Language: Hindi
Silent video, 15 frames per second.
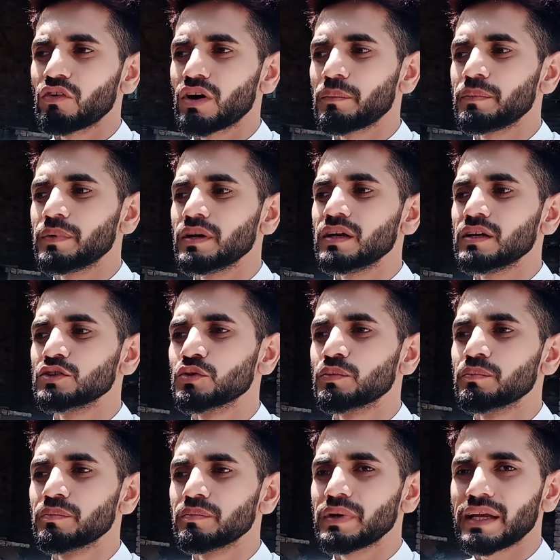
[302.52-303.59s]
वहाँ पे जो
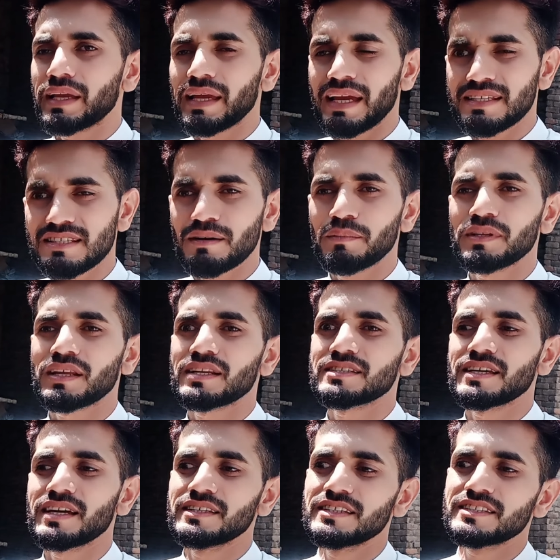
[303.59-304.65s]
एक ऐसा
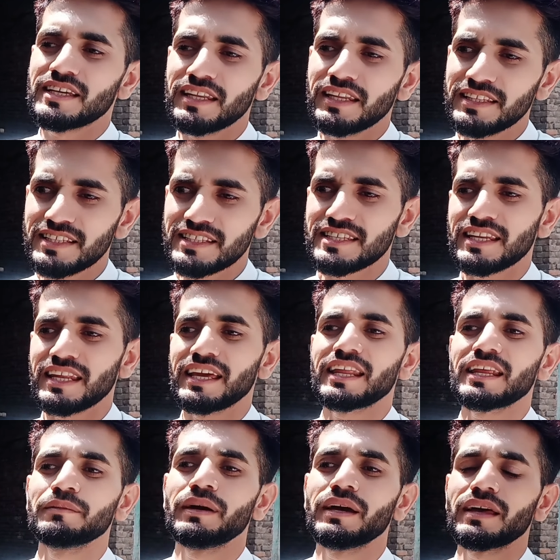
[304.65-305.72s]
मदरसा है जिसके नीचे से
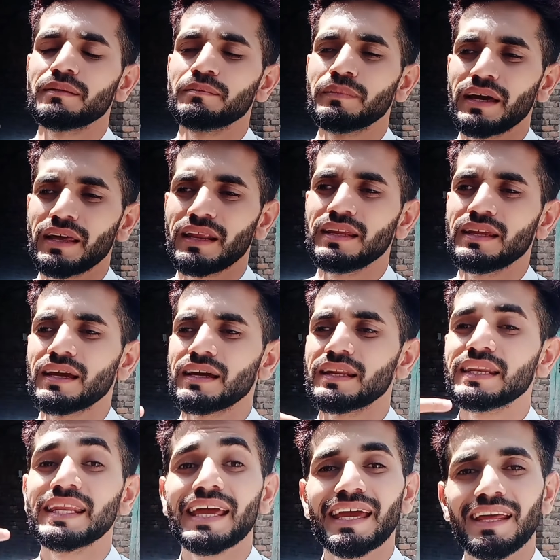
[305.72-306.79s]
नहरें बह बह रही हैं
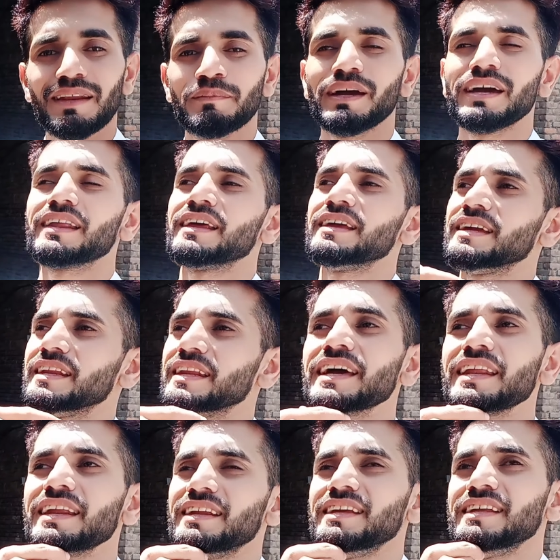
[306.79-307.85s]
नहर बह रही है
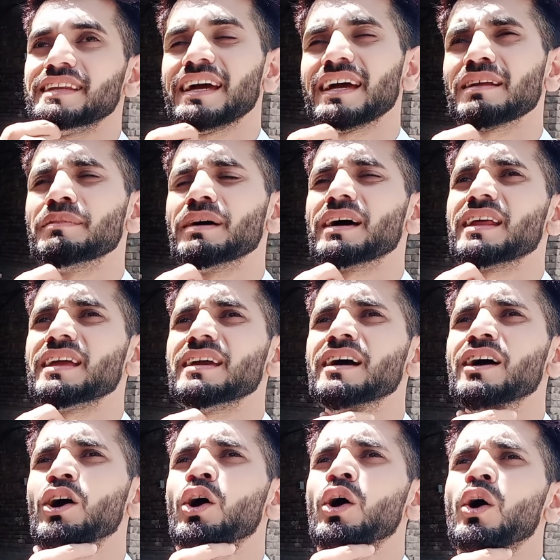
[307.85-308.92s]
नहरें नहीं नहर बह रही
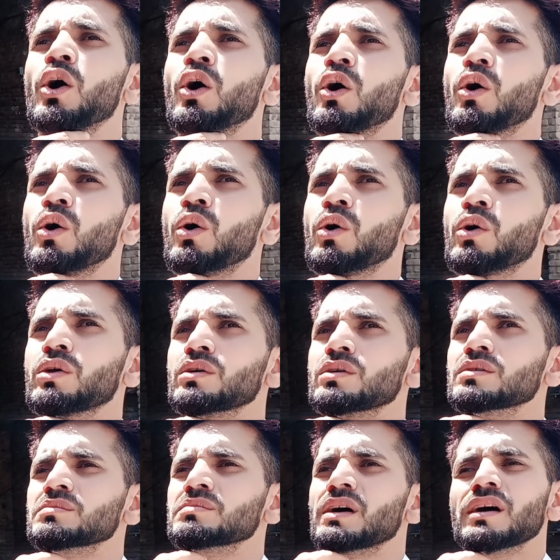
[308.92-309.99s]
है और
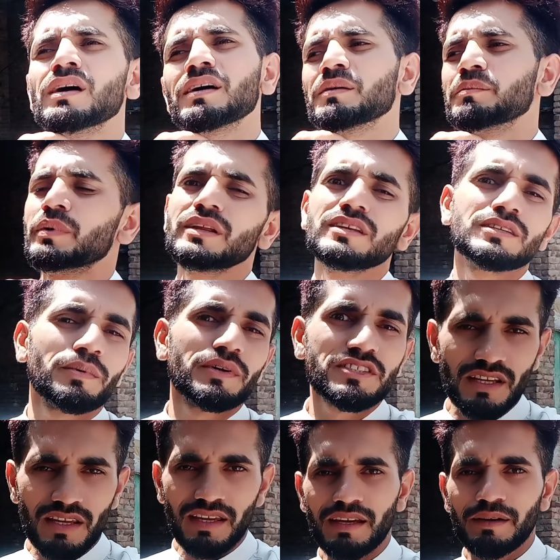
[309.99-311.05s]
बड़ी
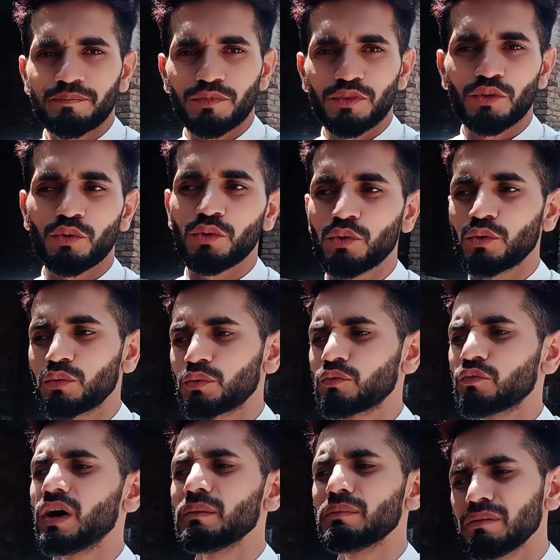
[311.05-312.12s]
ज़बरदस्त जगह है तो
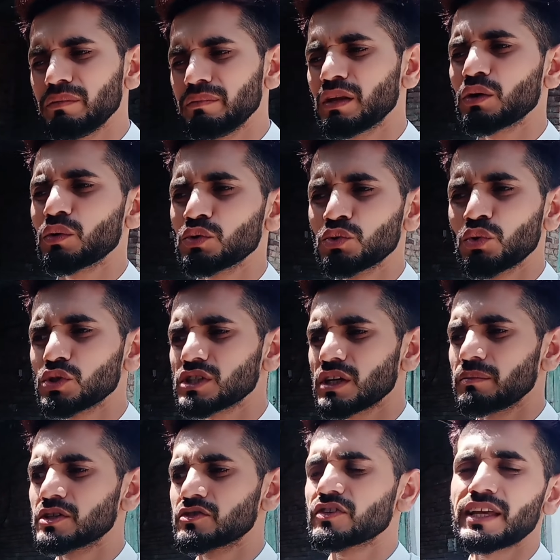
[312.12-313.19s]
वहाँ पे भी मेरे कोई दोस्त
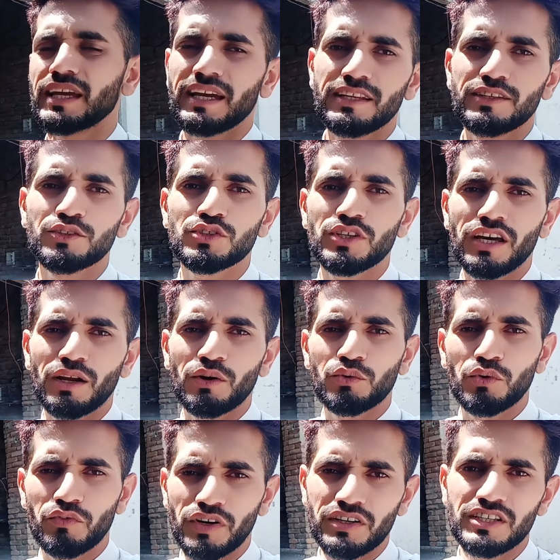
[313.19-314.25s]
अभी इस वक्त है नहीं जो सारे
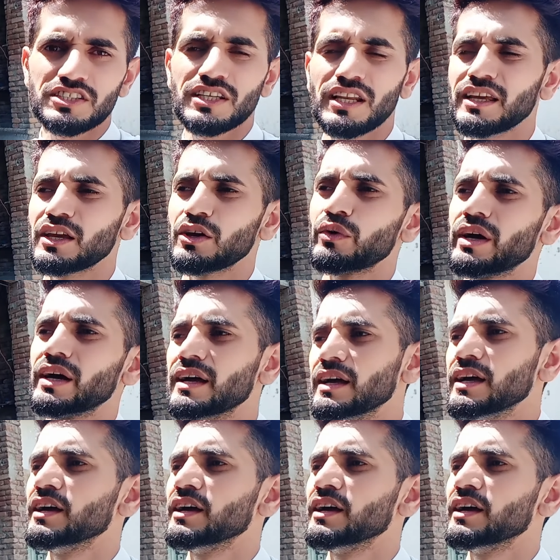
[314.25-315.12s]
आउट ऑफ कंट्री चले गए हुए हैं